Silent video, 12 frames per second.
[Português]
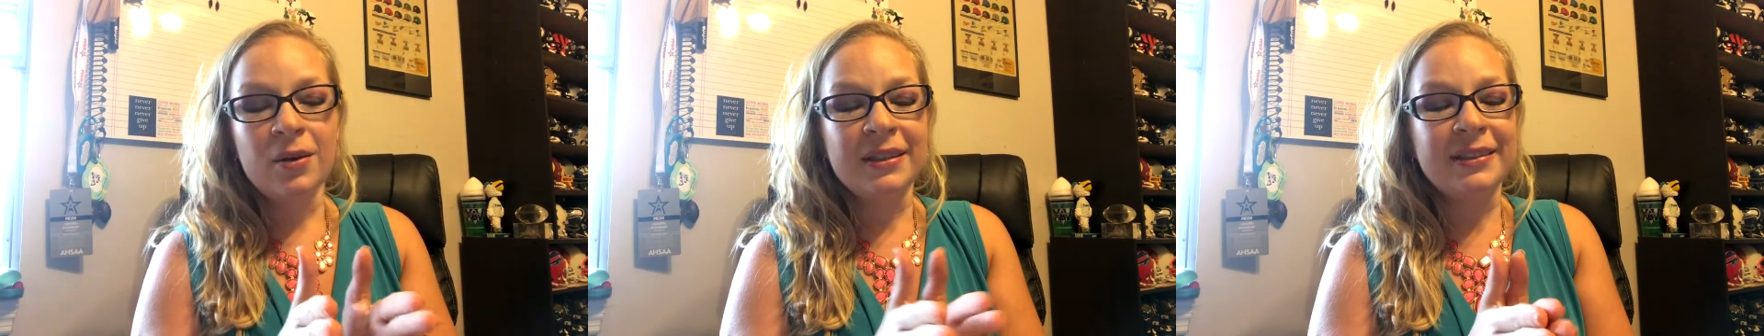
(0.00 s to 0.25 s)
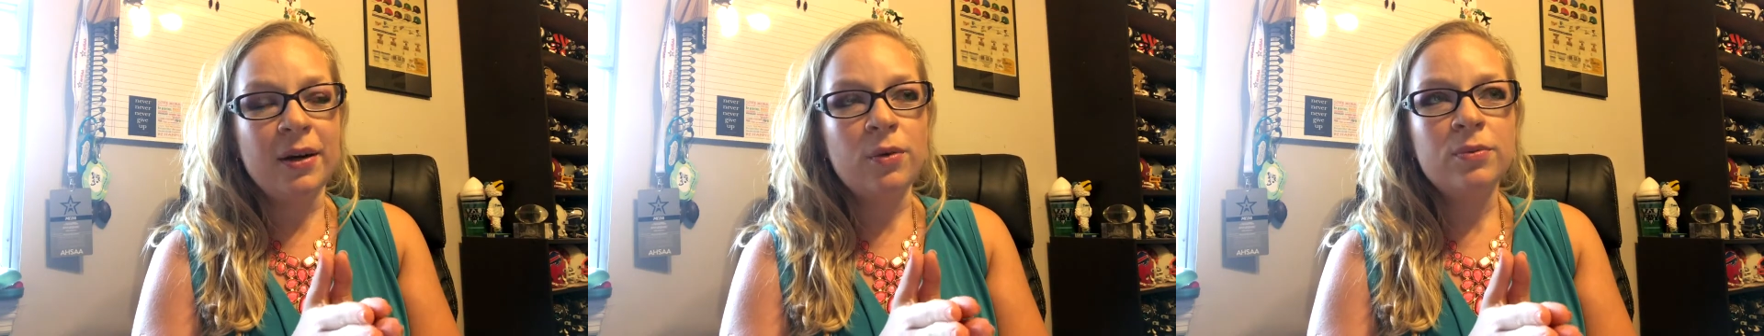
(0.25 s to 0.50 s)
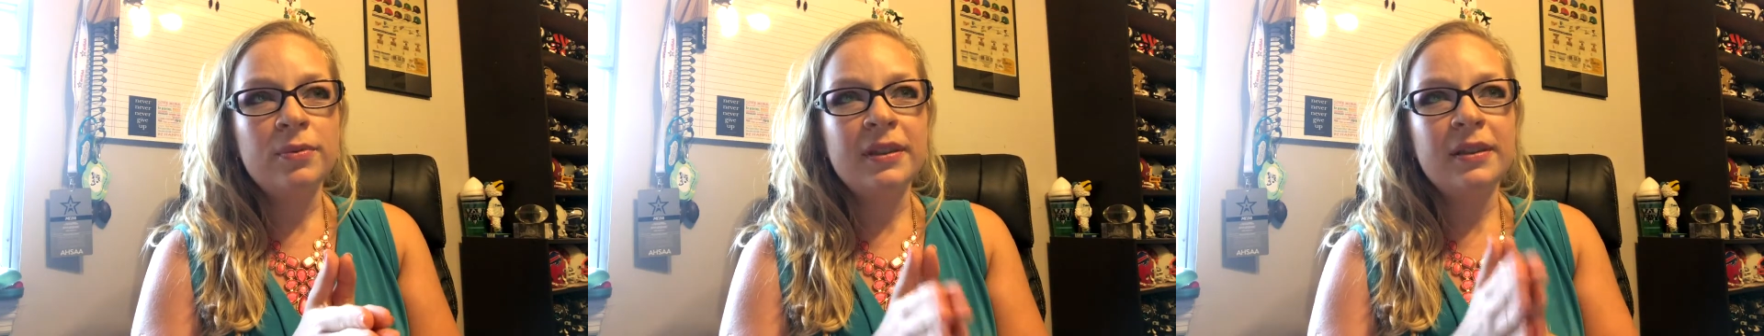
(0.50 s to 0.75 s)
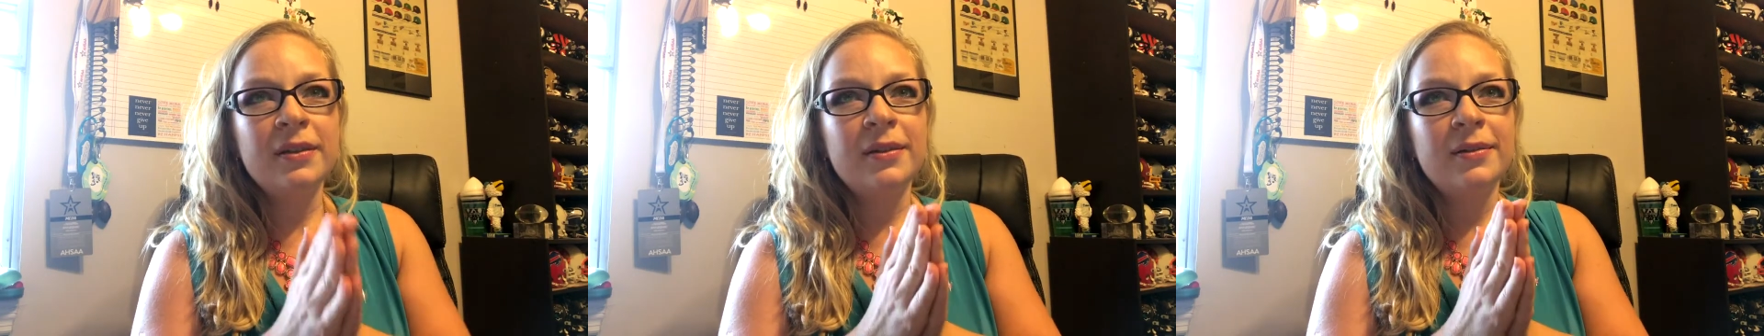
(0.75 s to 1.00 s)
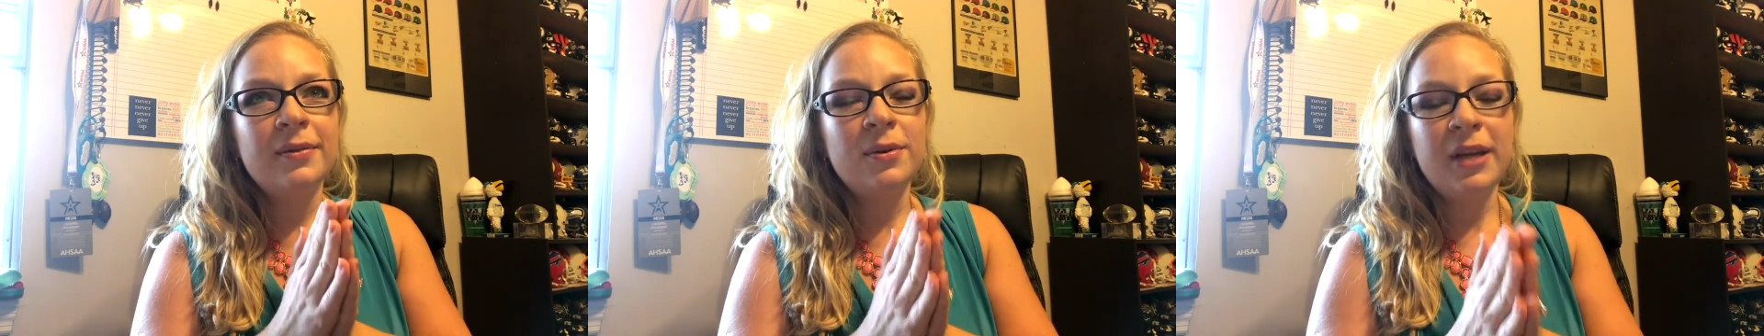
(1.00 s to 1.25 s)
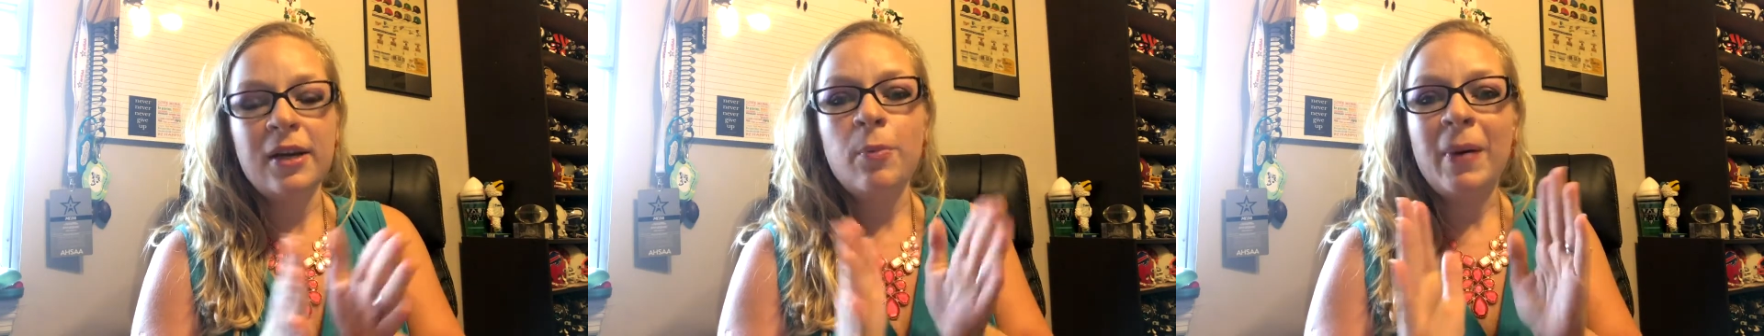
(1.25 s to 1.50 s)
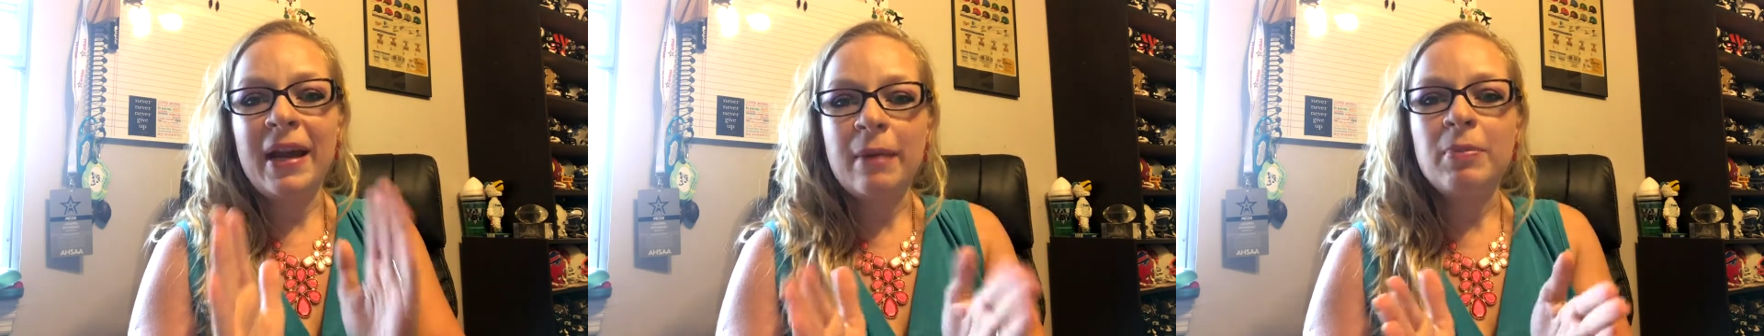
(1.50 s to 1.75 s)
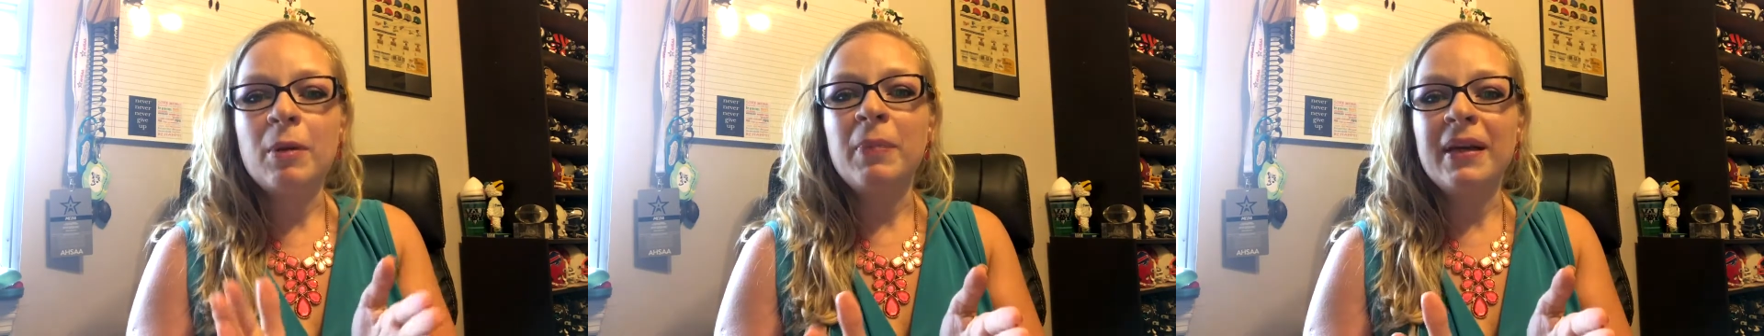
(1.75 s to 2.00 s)
Então, o que, que eu
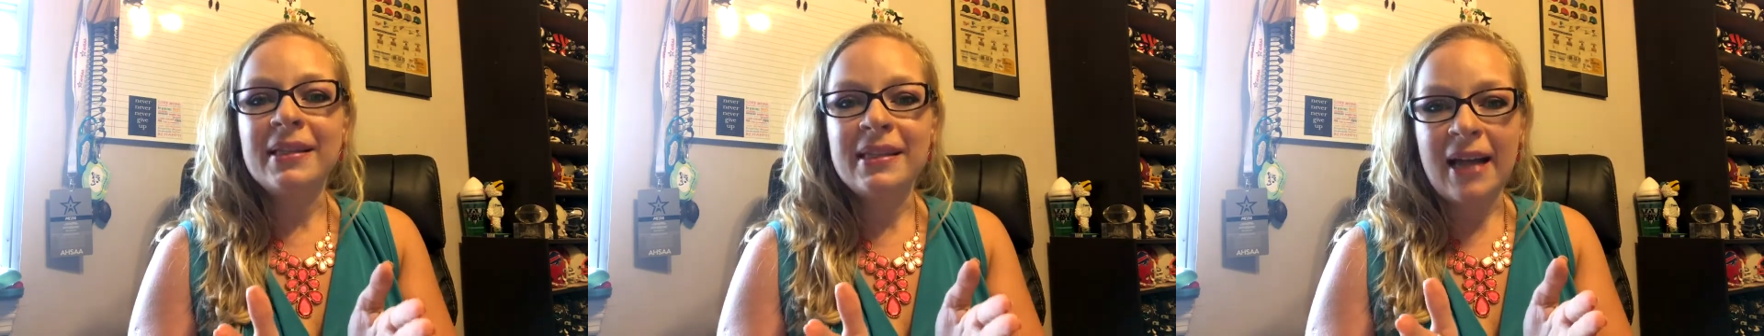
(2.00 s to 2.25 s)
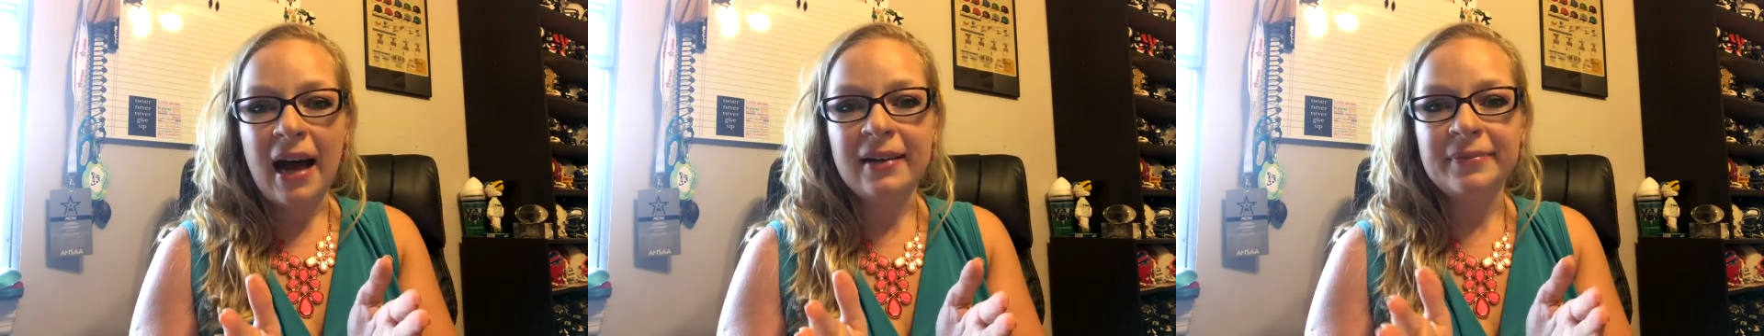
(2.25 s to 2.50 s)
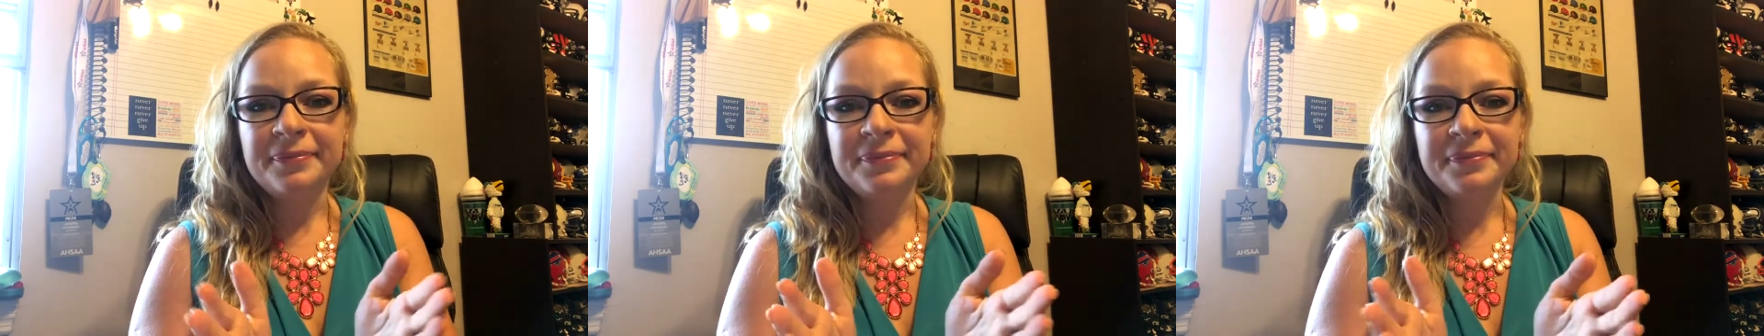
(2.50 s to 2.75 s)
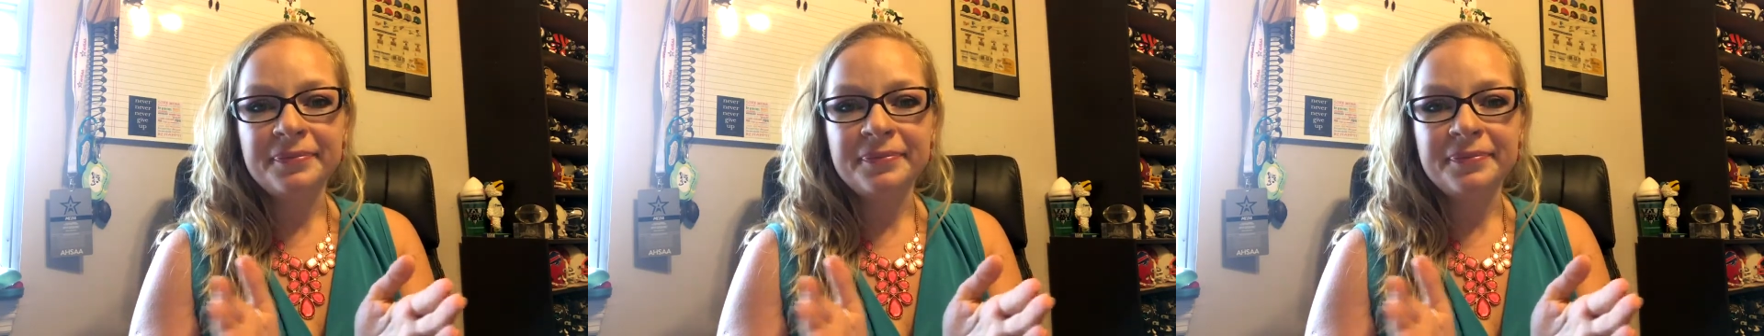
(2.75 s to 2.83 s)
parei para pensar?